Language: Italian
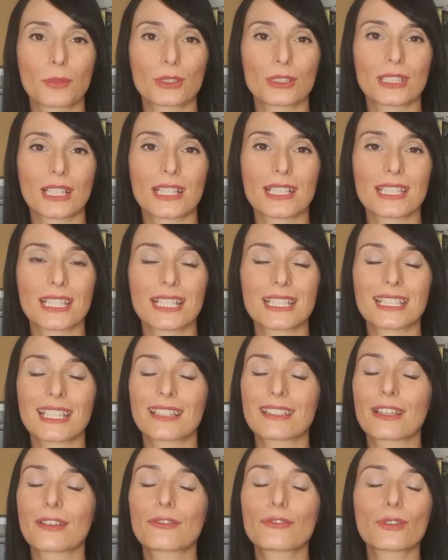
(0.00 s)
importanza è
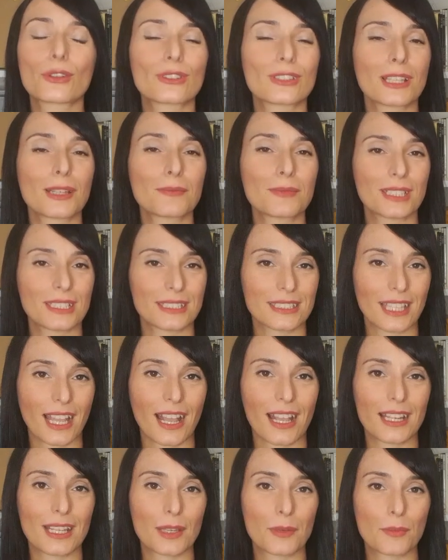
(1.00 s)
stata
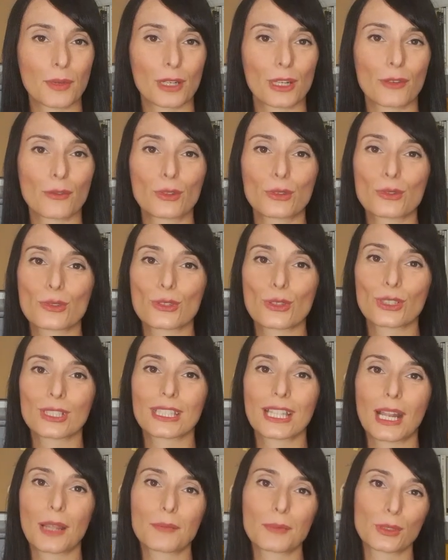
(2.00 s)
fondamentale per l'evoluzione
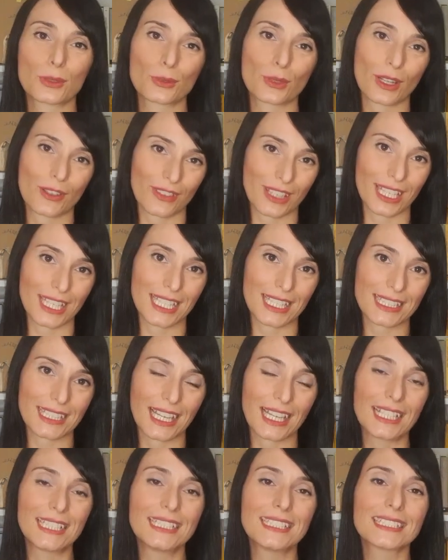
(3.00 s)
della pittura veneta,
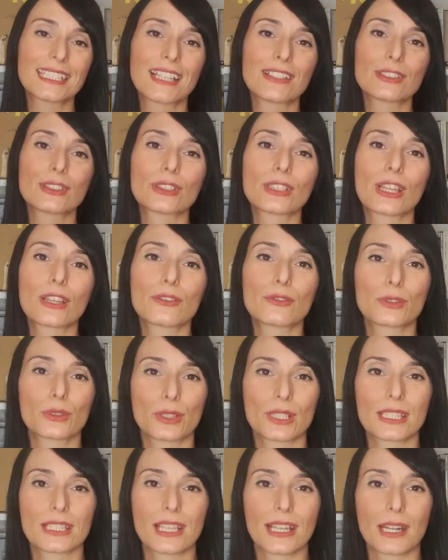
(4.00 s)
tanto da
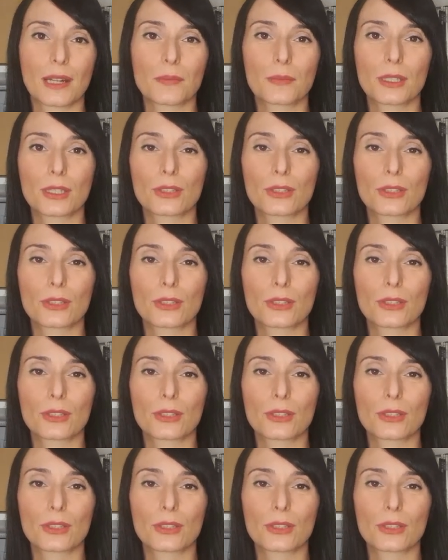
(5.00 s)
influenzare